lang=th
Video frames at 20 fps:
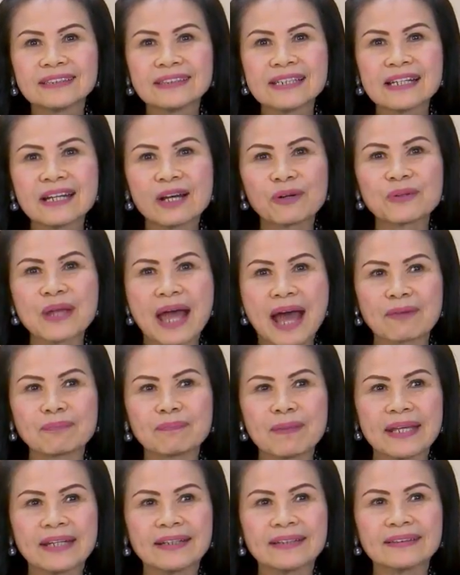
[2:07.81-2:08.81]
ที่เราอยาก
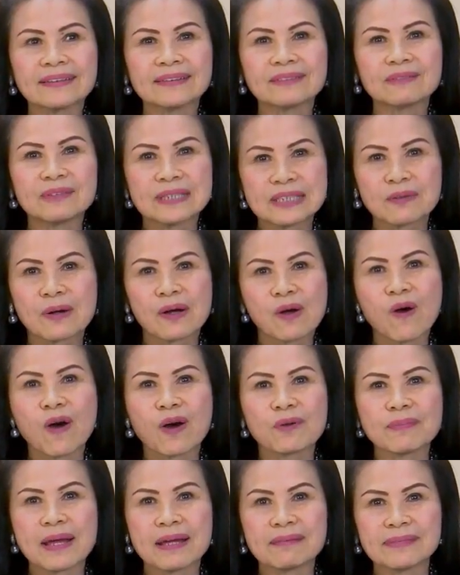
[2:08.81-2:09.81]
เป็นวิศวก
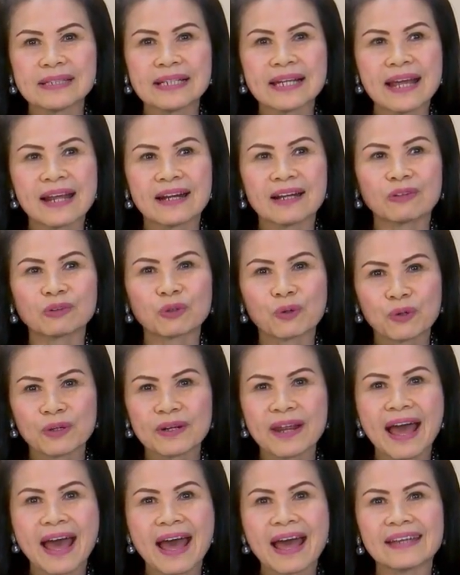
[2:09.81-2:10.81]
รแบบนี้แหละ เราทน
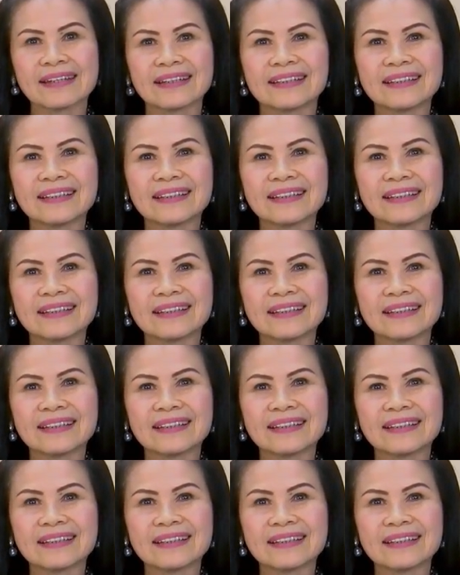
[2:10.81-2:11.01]
ได้